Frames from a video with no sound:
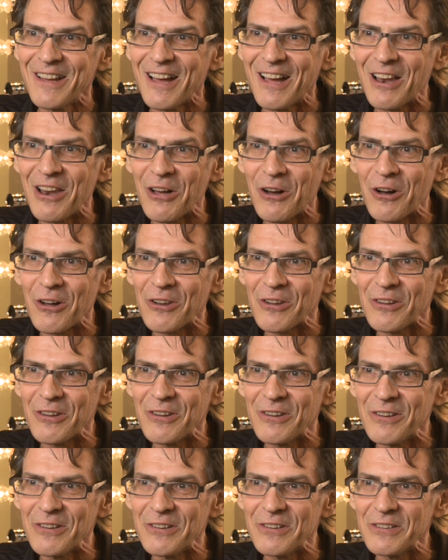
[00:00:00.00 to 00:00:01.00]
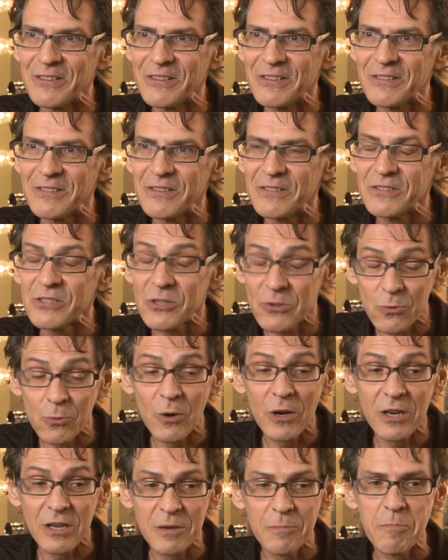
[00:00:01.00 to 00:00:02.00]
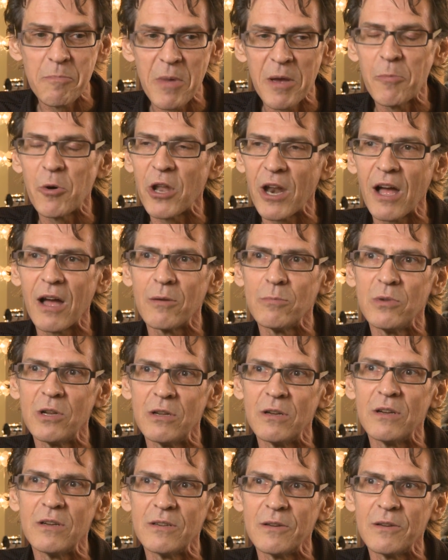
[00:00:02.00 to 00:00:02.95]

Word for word: Alors, euh, soirée mémorable.